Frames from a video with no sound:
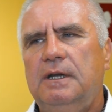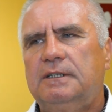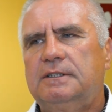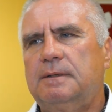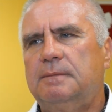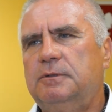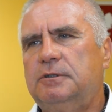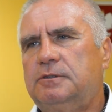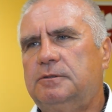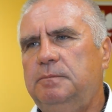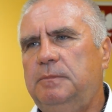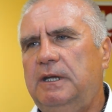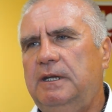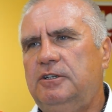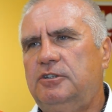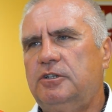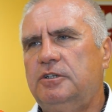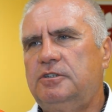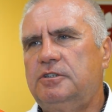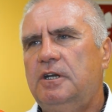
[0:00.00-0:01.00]
chcemy
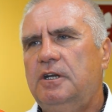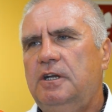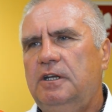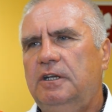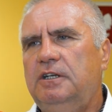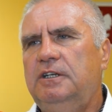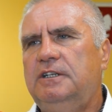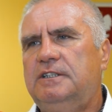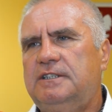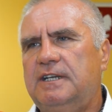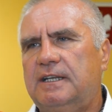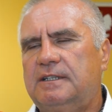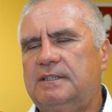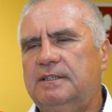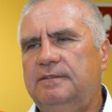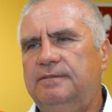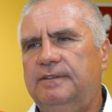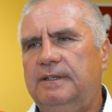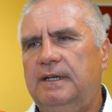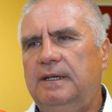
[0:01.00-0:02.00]
zmniejszyć zmniejszyć
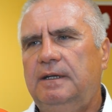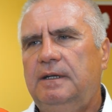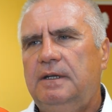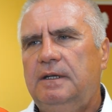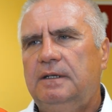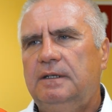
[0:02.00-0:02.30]
inicjatywę